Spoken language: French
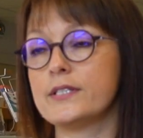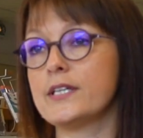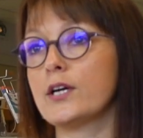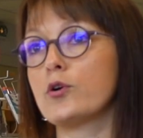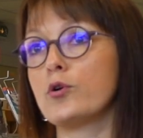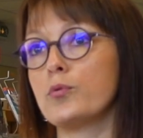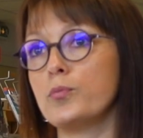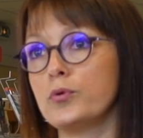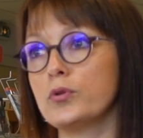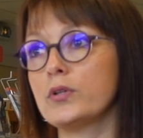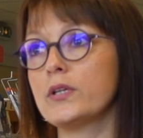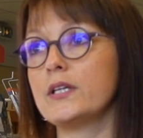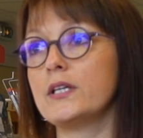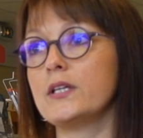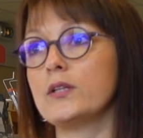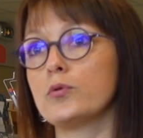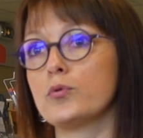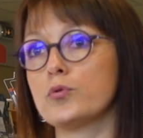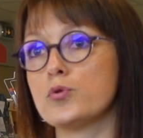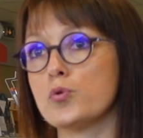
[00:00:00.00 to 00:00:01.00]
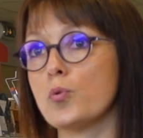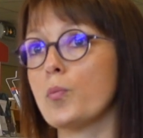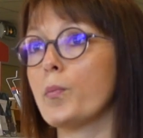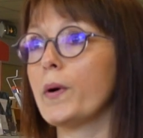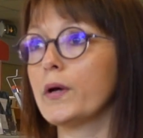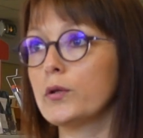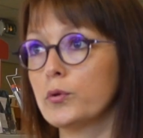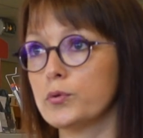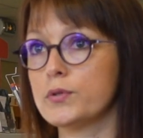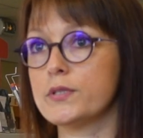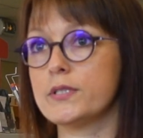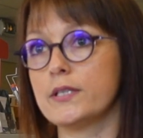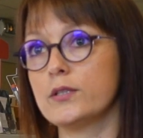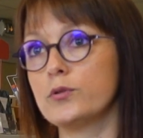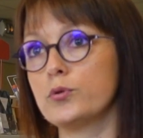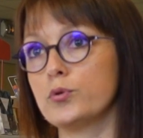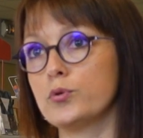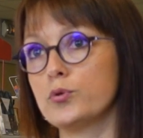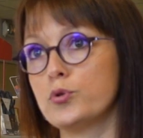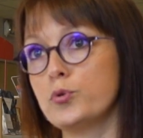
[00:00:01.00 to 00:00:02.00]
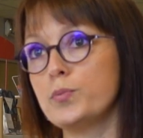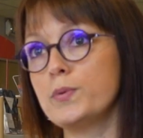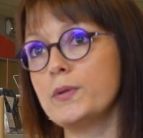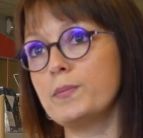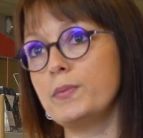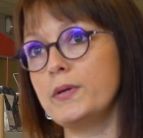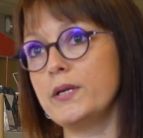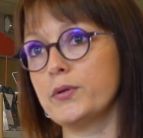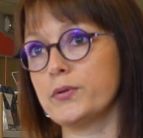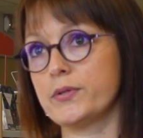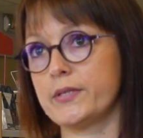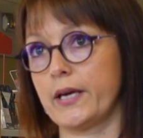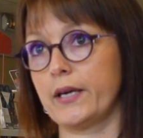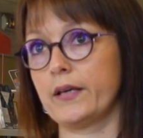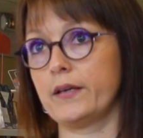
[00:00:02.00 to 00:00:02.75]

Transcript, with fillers: des communes qui ne sont pas dotées de bibliothèques.